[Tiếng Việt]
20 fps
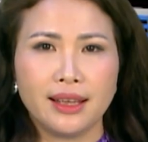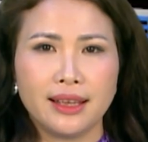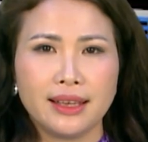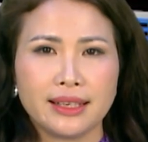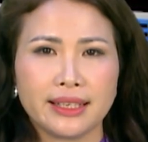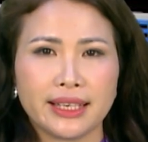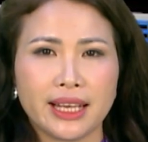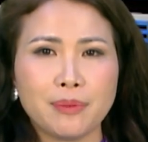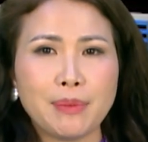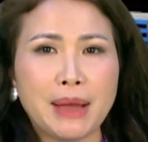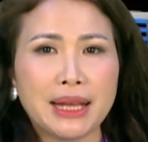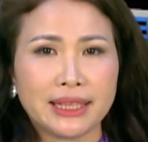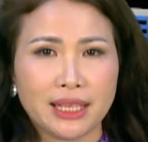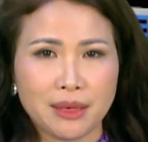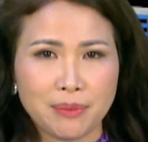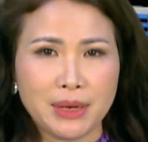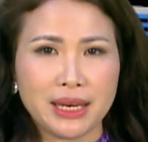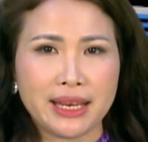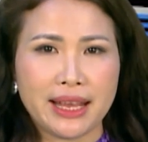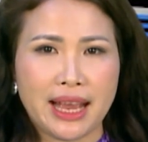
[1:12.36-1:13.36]
Ngày ba
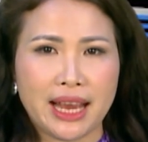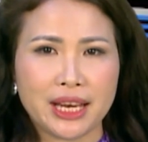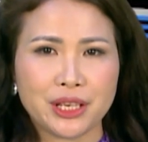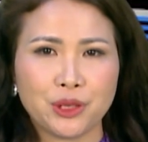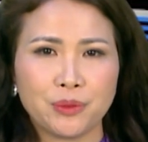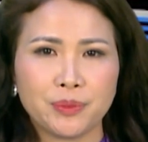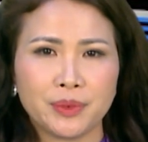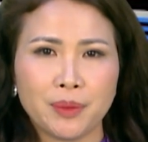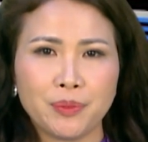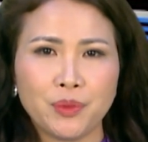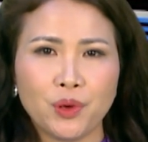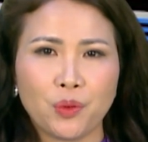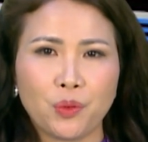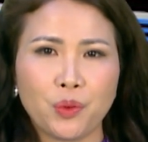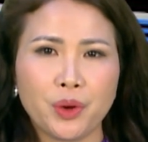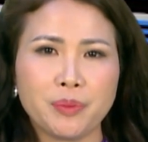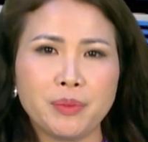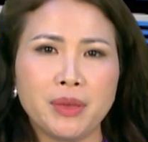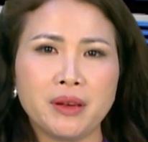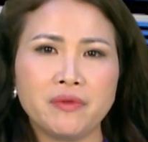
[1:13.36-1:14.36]
tháng mười hai, Trung tâm Đột
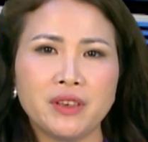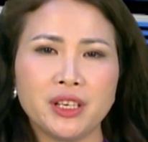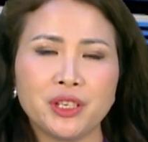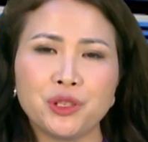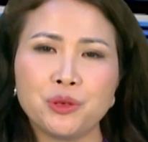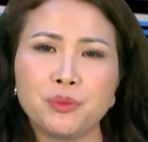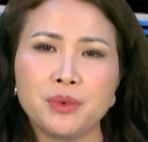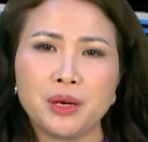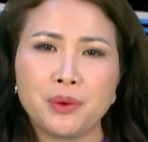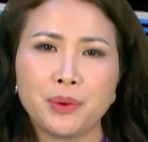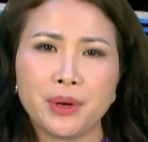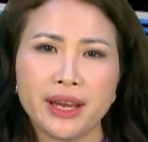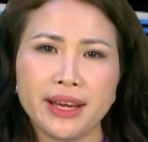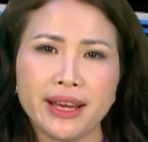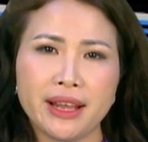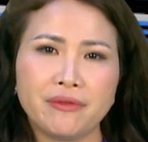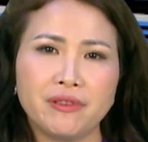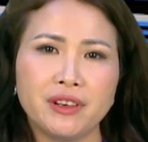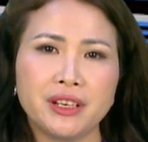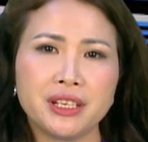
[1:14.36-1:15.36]
quỵ Bệnh viện Trung ương Huế
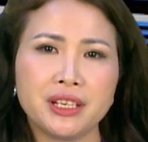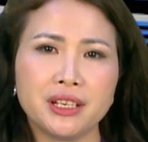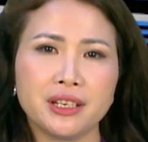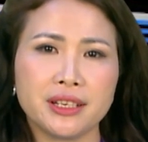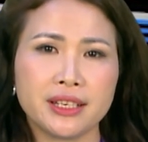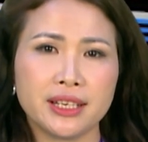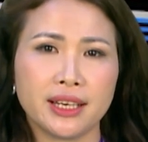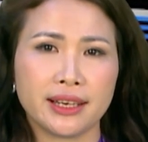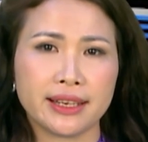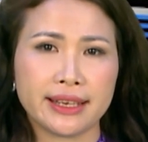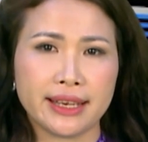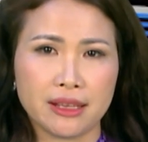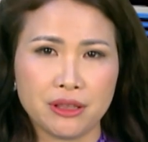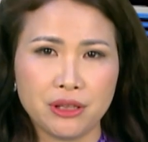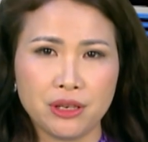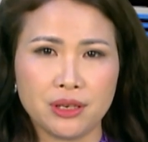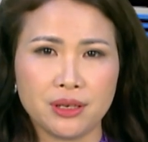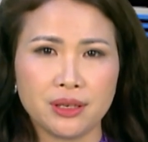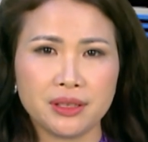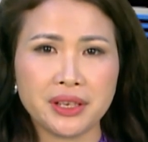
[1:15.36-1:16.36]
đã vinh dự nhận giải
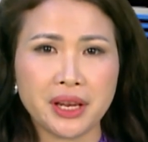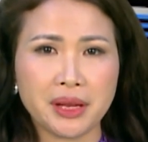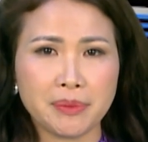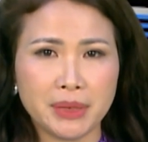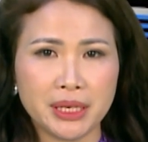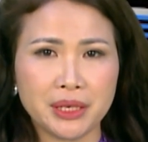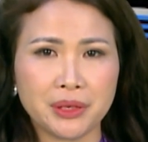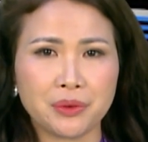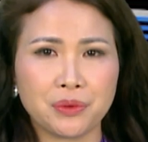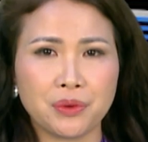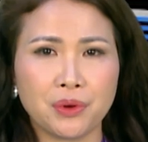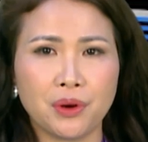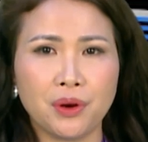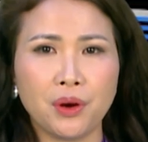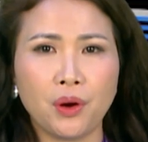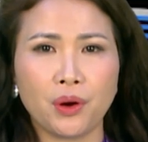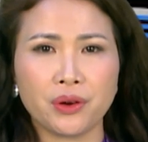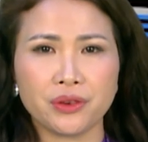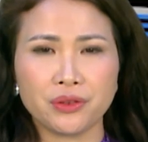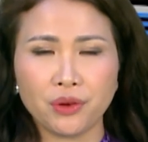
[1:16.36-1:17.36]
thưởng Trai Bình của
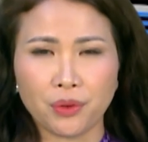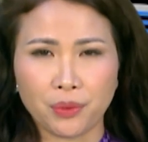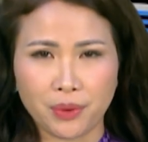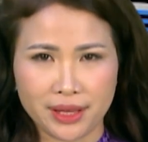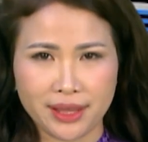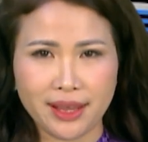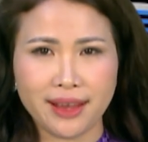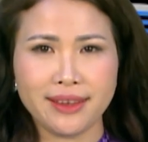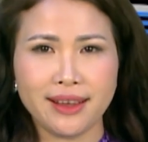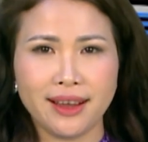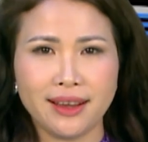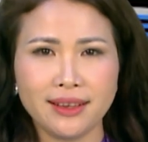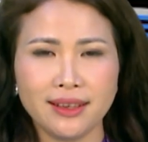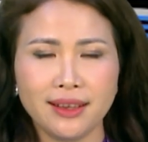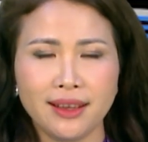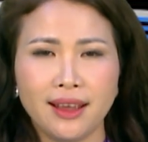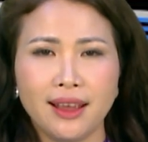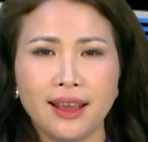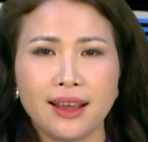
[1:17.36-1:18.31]
Hội Đột quỵ Thế giới.